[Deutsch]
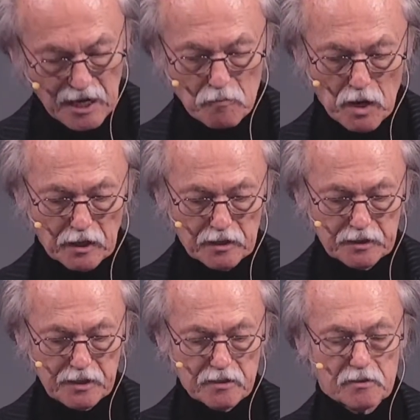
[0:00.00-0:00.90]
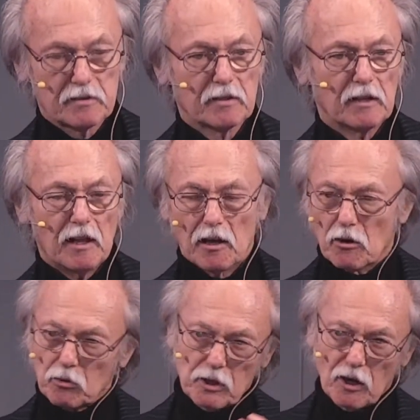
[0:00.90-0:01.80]
meinen Dienst
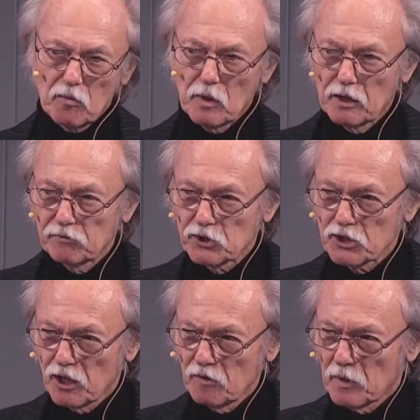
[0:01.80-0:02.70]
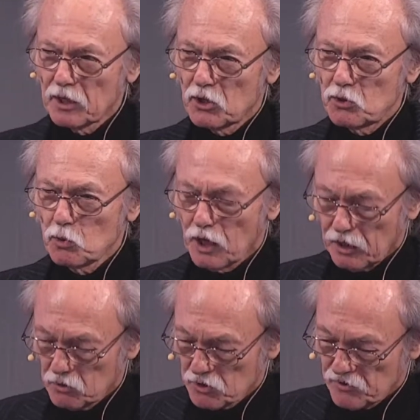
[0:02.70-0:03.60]
oder auch meinen Verstand, meine
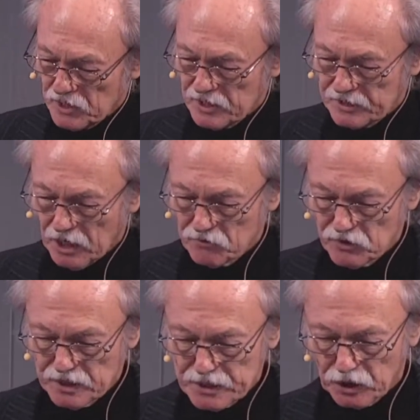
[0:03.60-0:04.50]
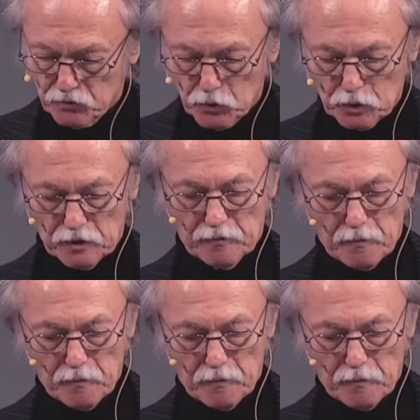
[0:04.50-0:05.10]
Zurechnungsfähigkeit verlieren würde,